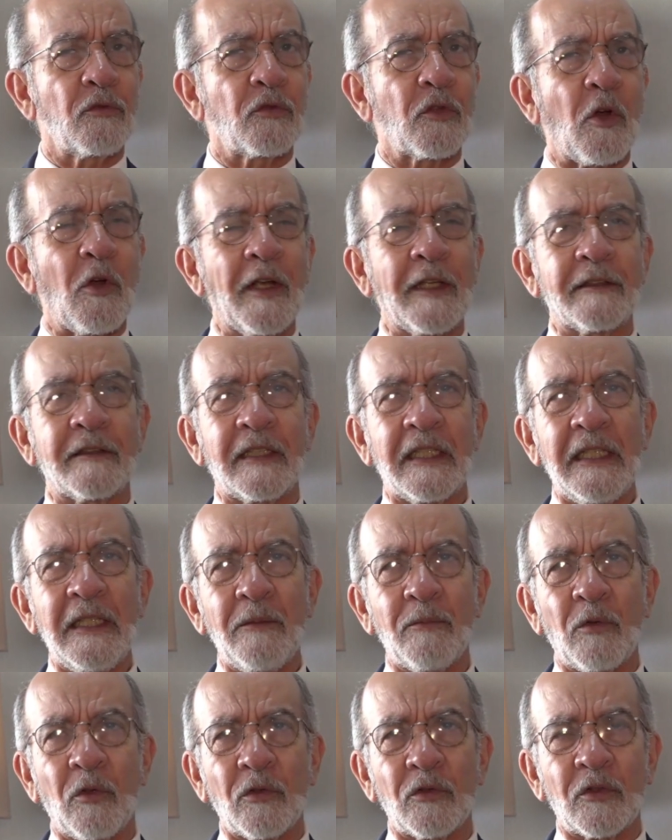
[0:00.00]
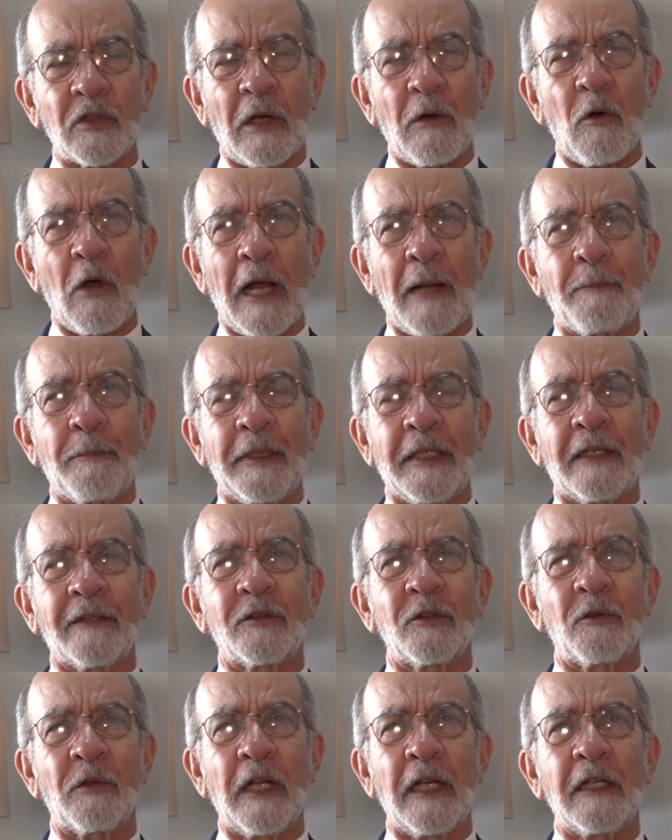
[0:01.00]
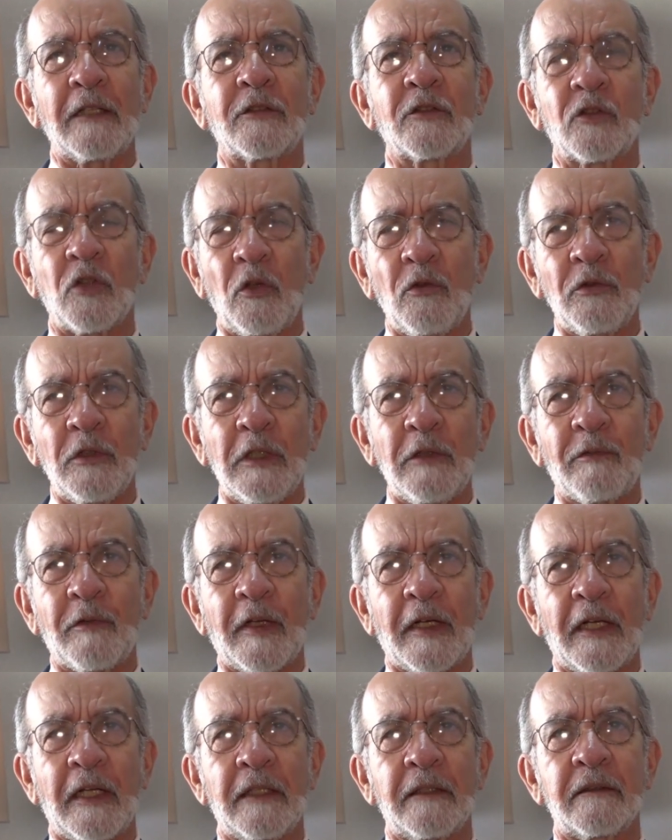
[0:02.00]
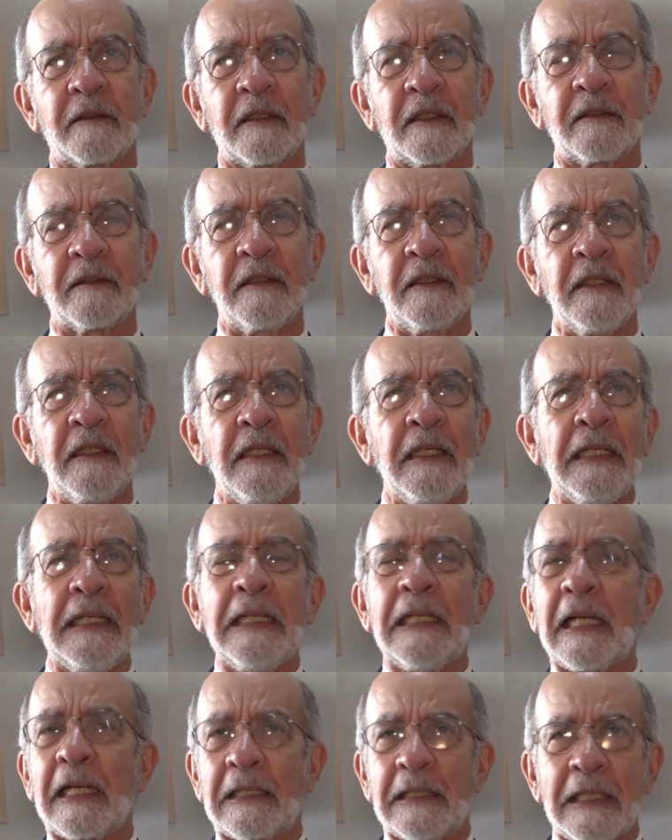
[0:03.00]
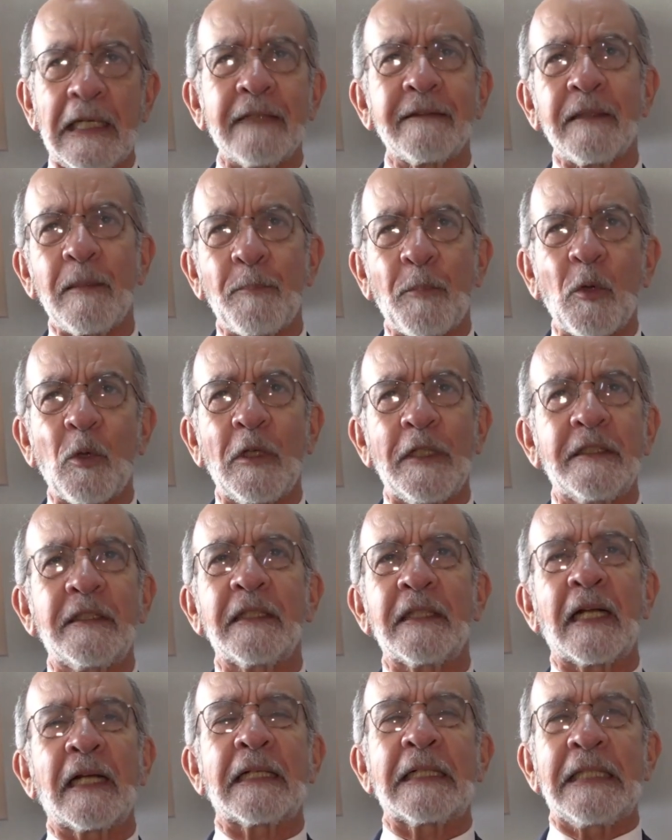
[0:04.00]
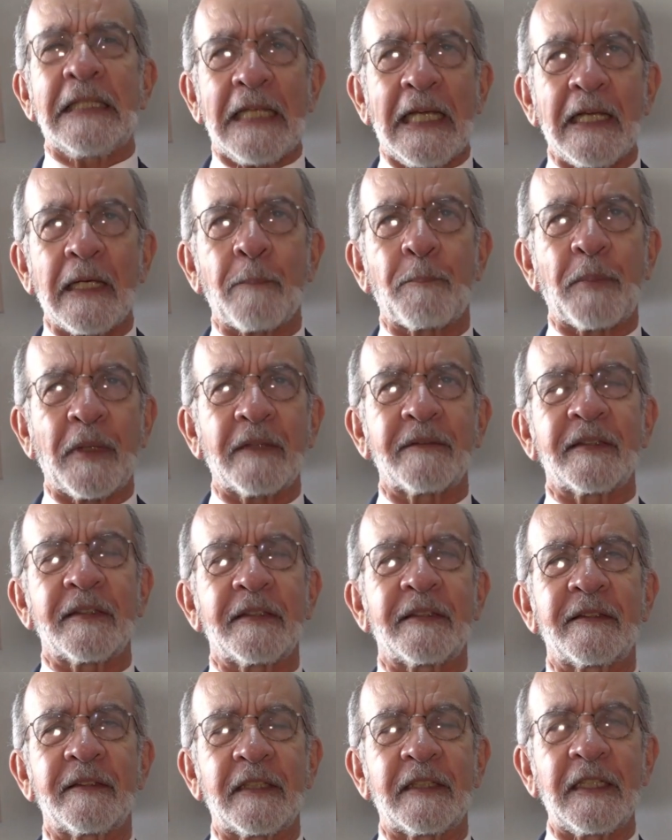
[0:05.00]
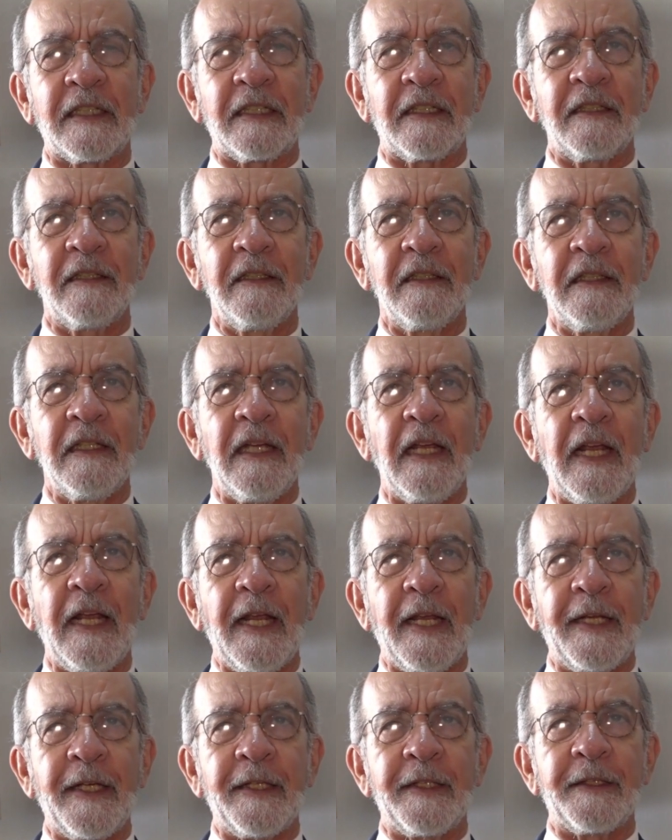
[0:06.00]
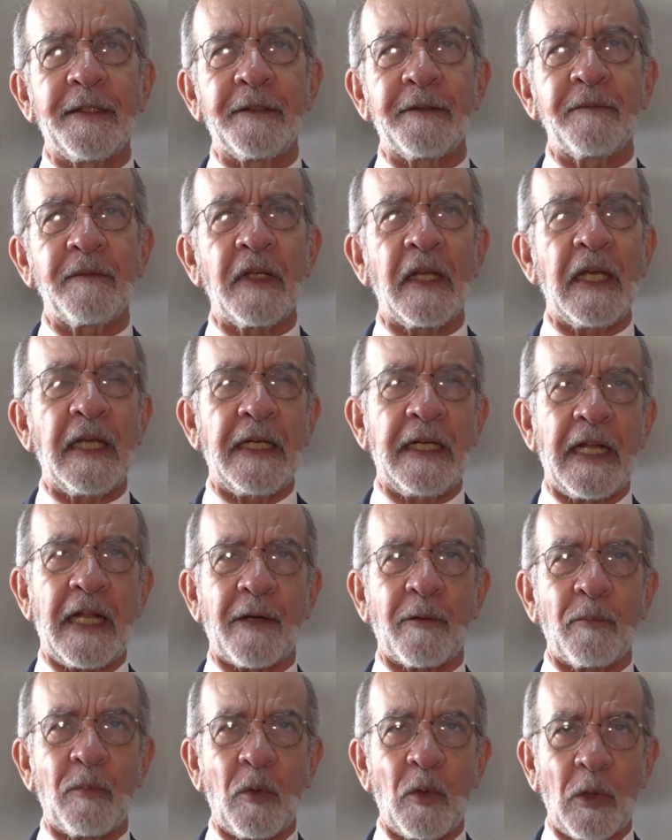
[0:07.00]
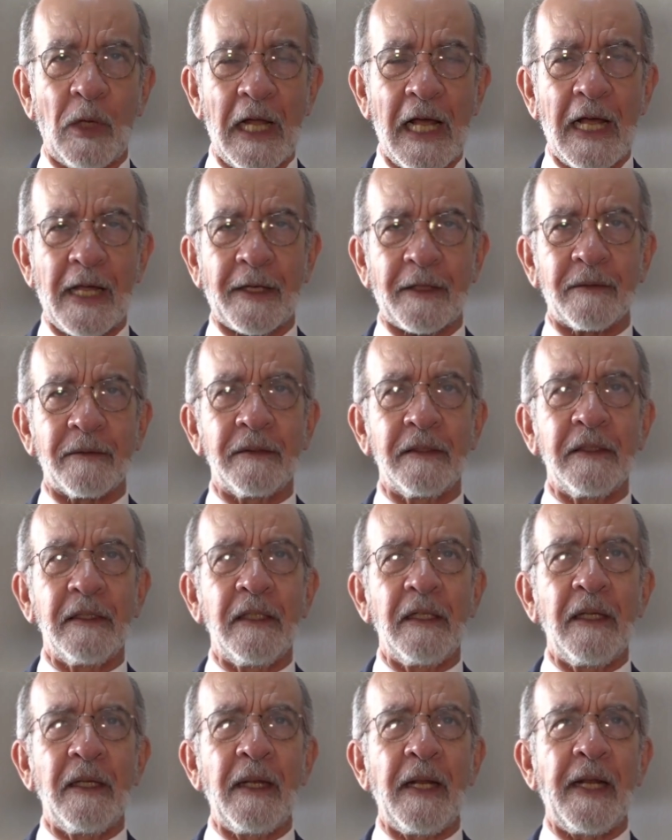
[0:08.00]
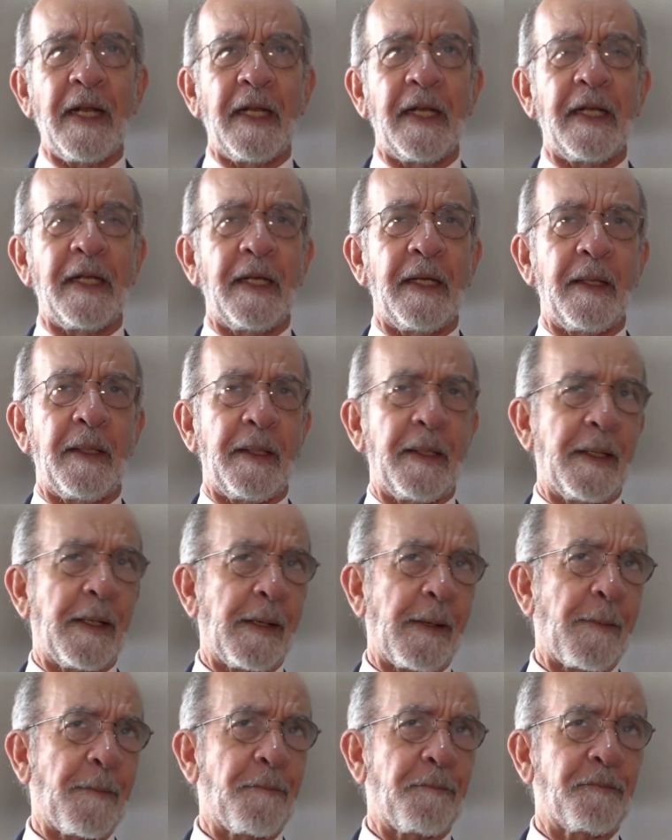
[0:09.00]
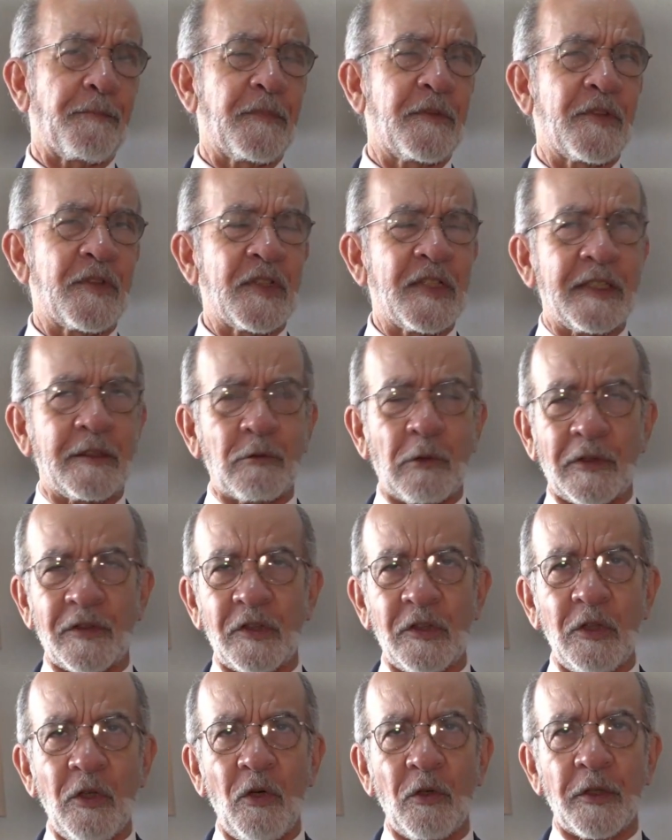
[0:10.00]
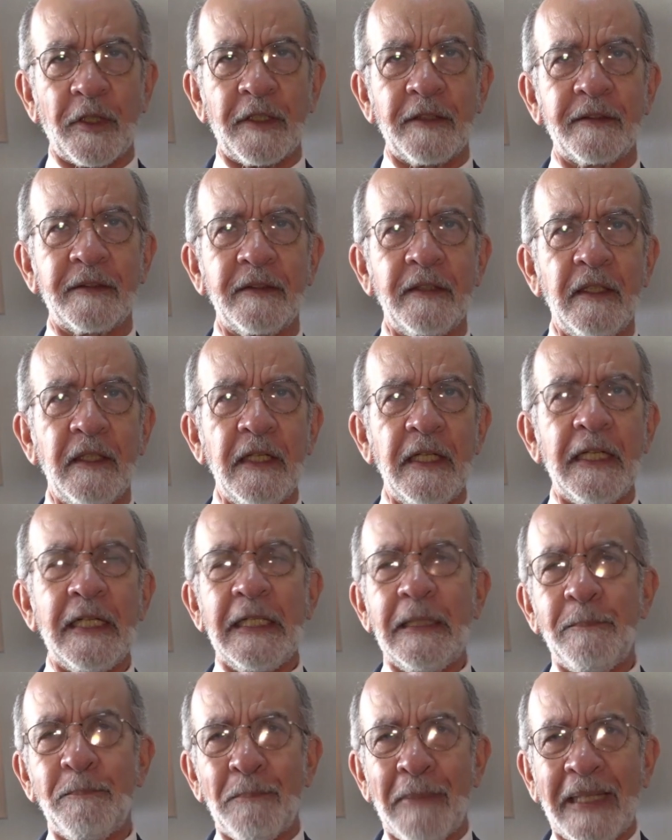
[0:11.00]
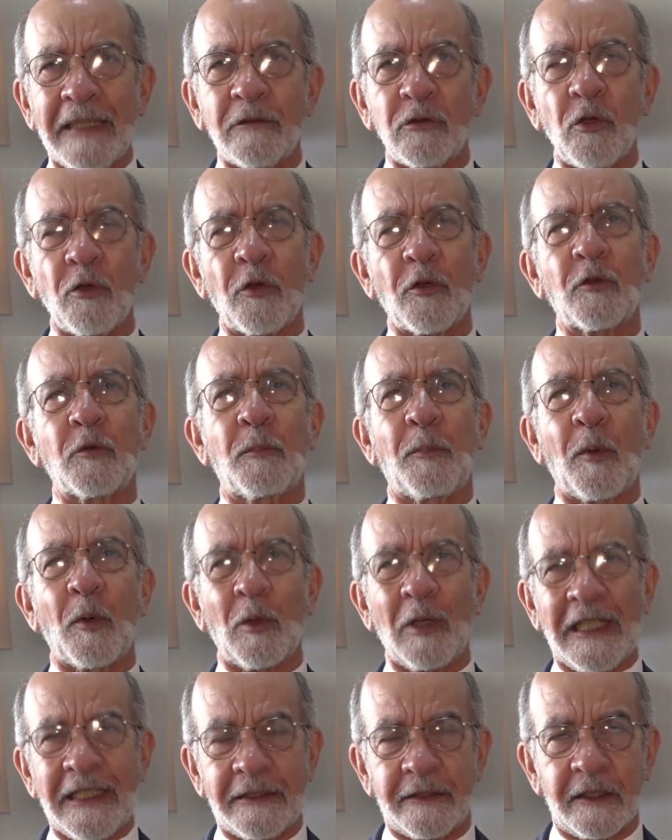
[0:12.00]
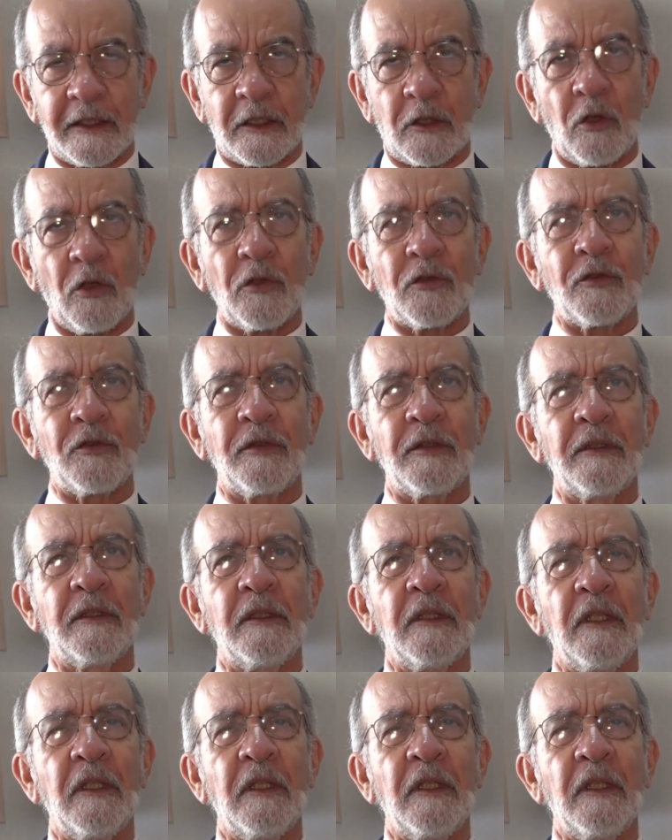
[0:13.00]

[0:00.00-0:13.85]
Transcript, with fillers: objetivos aspiracionales son diferentes y la clase política quiere persistir en enarbolar eh, situaciones y métodos políticos